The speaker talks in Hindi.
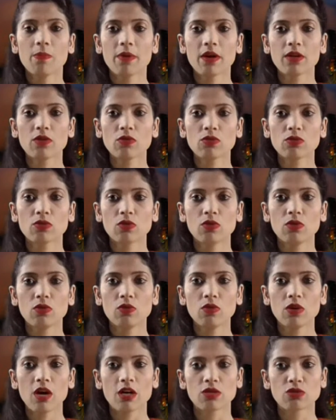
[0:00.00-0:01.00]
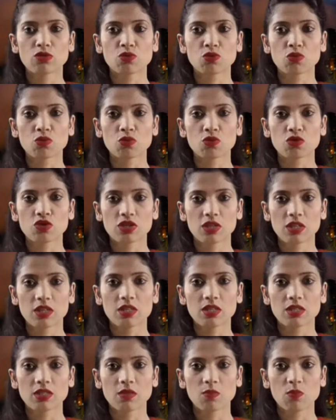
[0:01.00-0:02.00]
उपायुक्त कुल्लू आशुतोष
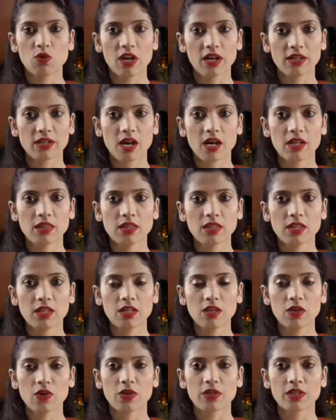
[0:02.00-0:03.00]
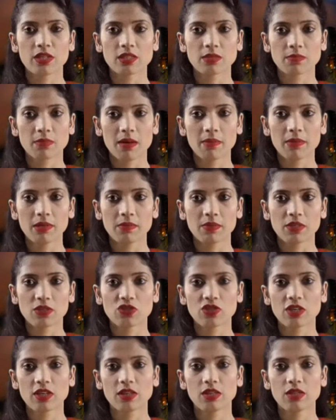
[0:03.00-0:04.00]
गर्ग से मुलाकात की और इस मामले
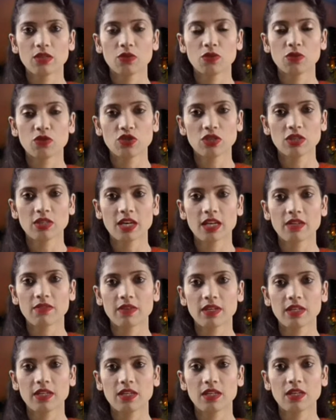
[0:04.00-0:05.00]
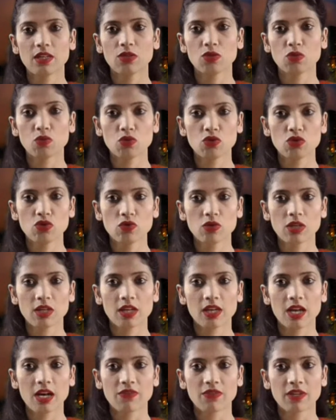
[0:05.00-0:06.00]
में जल्द उचित कार्रवाई कर दोषियों के
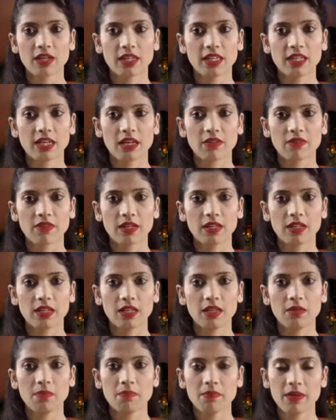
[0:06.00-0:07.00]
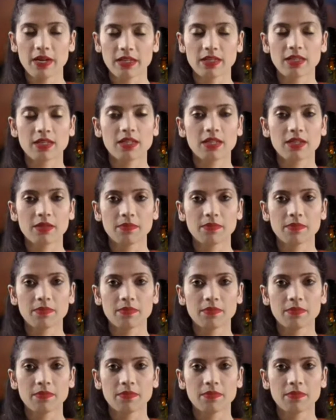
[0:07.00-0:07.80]
खिलाफ कड़ी कार्रवाई की मांग की